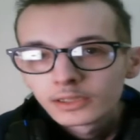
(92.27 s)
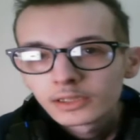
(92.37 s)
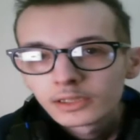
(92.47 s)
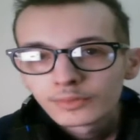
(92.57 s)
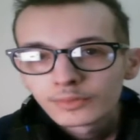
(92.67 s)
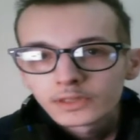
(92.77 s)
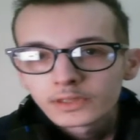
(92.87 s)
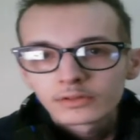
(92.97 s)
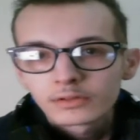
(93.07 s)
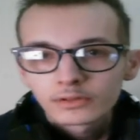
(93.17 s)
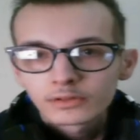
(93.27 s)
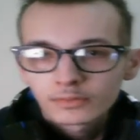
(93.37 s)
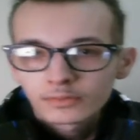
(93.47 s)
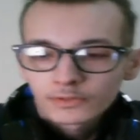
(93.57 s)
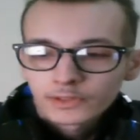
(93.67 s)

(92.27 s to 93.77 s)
Et puis, euh, comment